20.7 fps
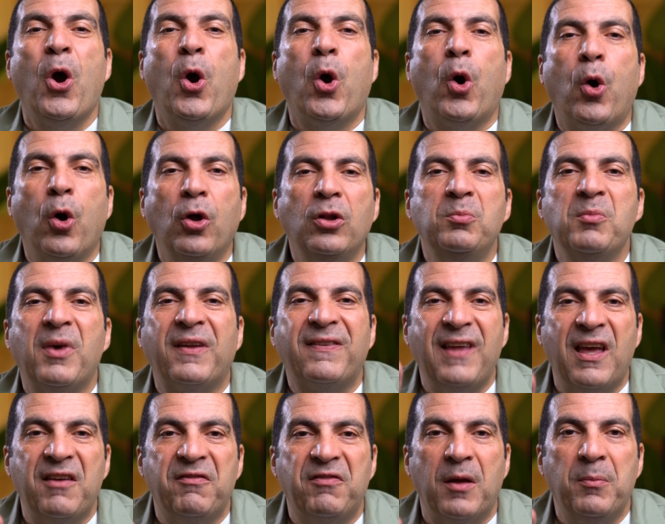خد
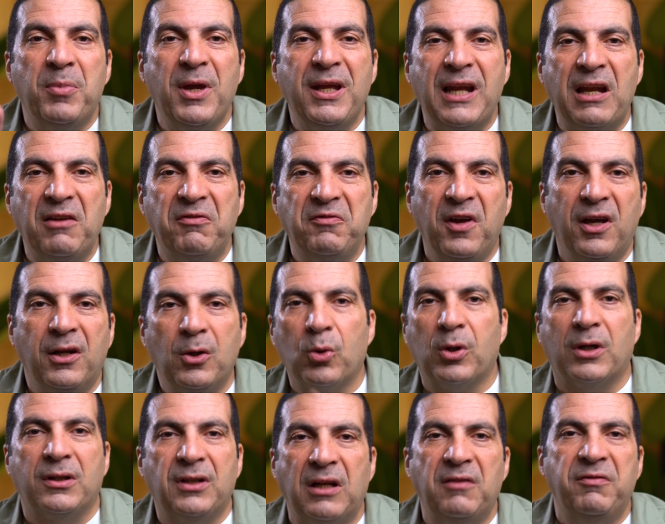مسافة بين الفعل
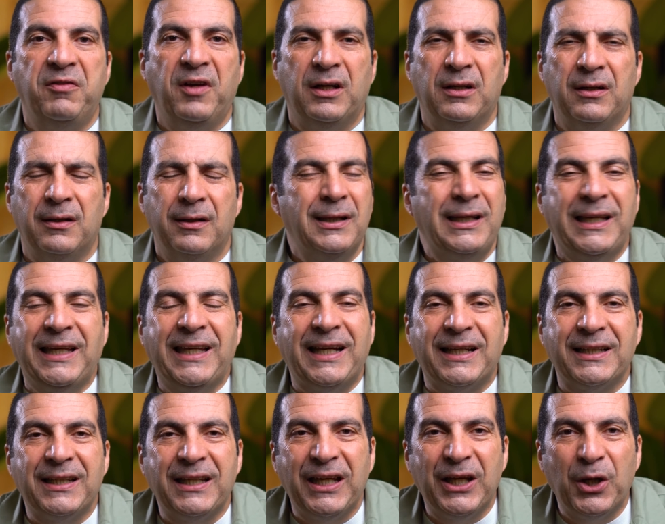ورد الفعل
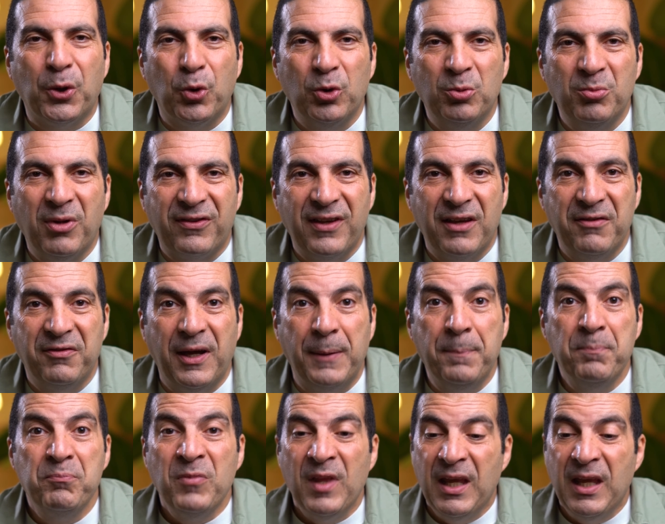يعني ايه خد مسافه